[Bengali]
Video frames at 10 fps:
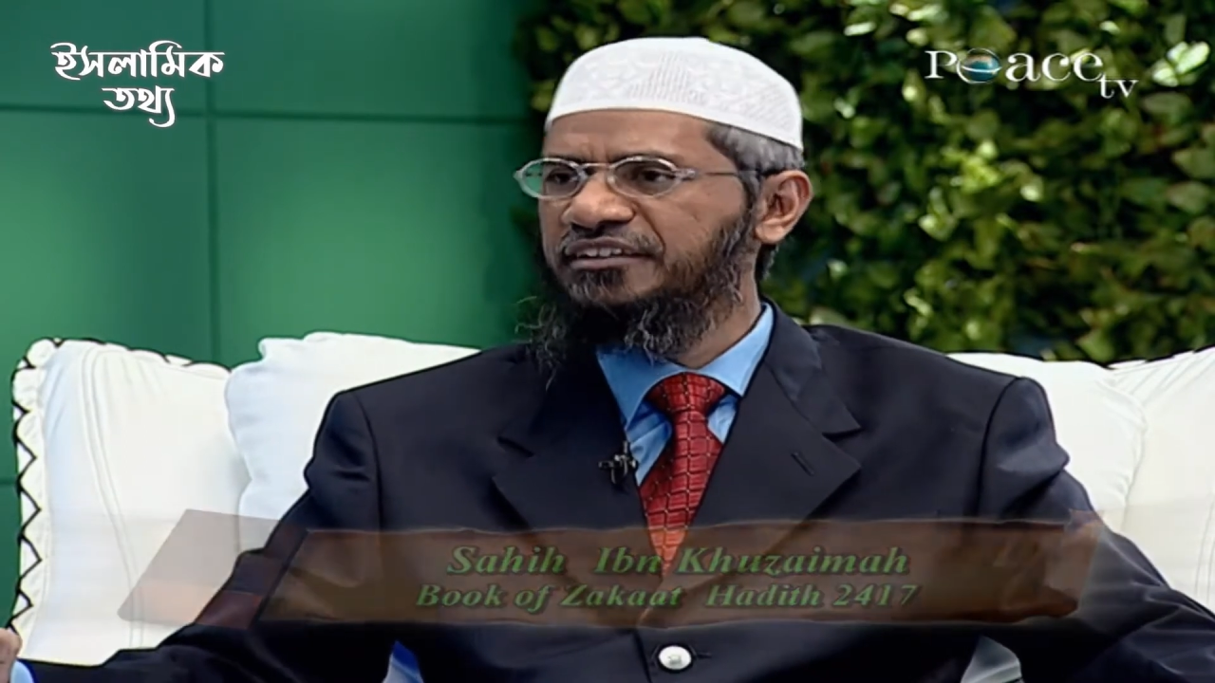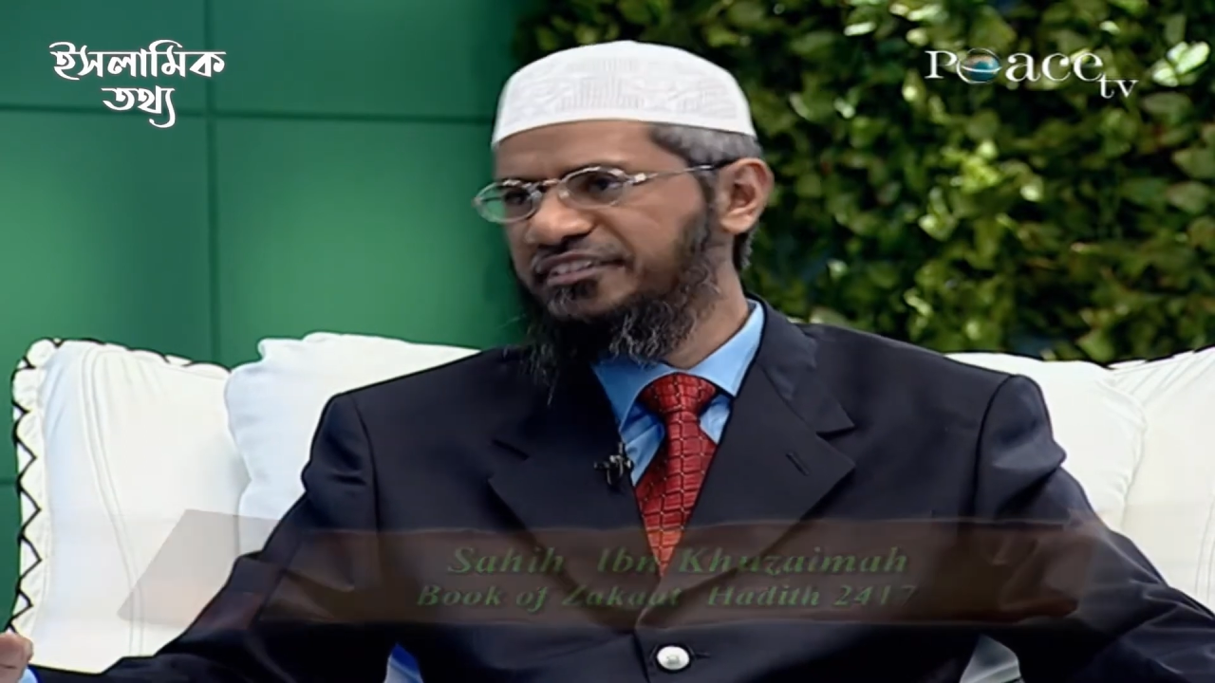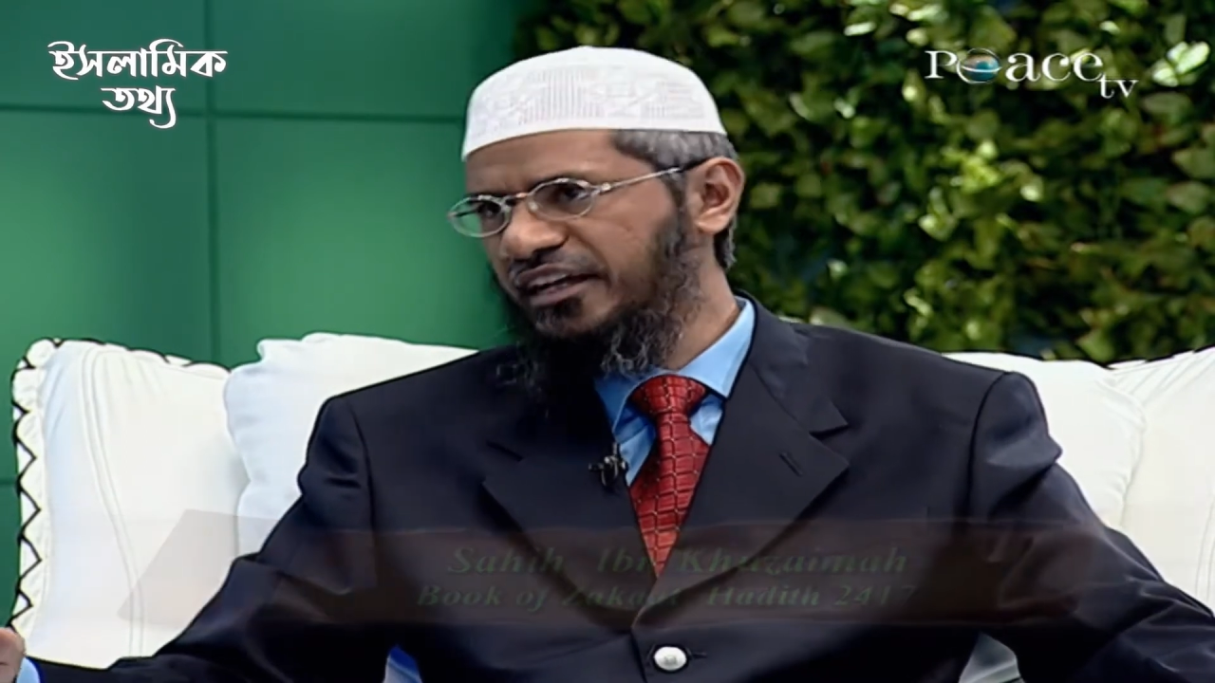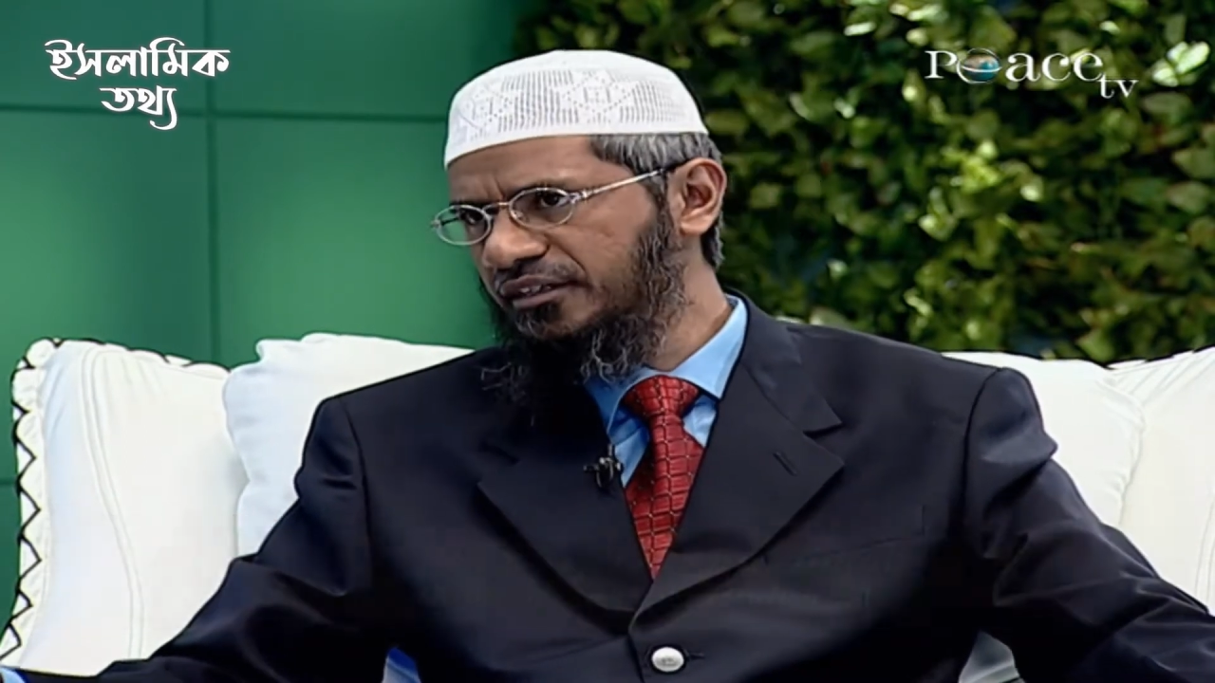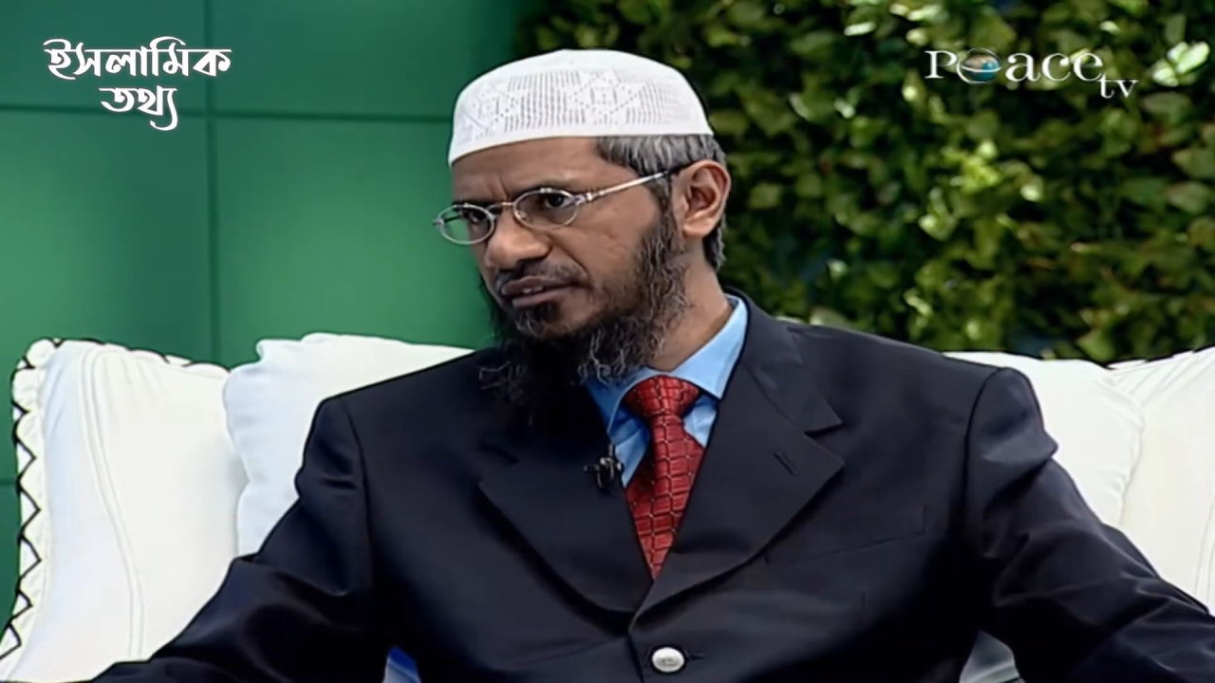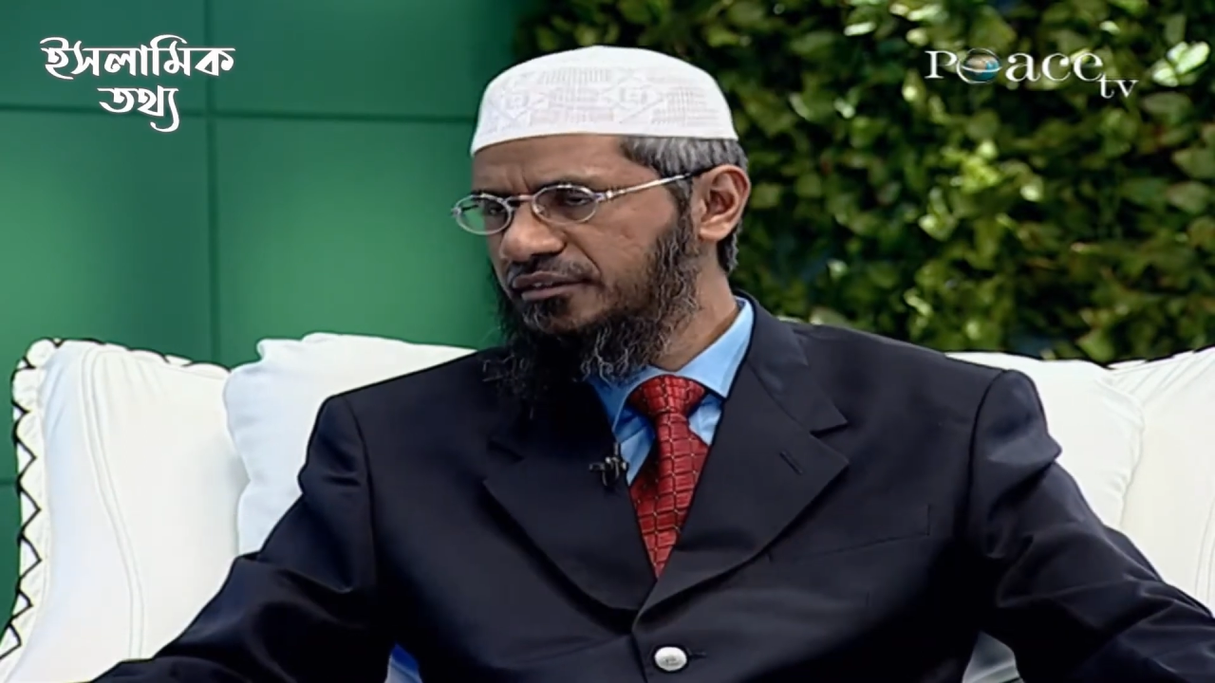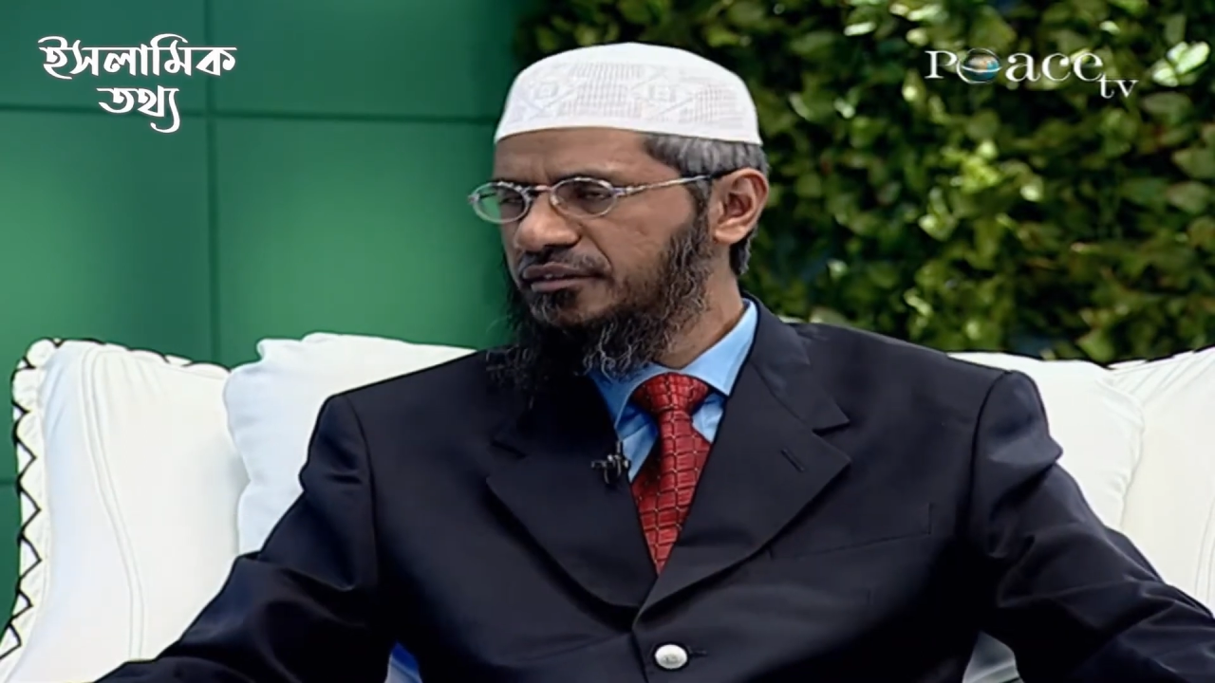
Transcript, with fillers: একসা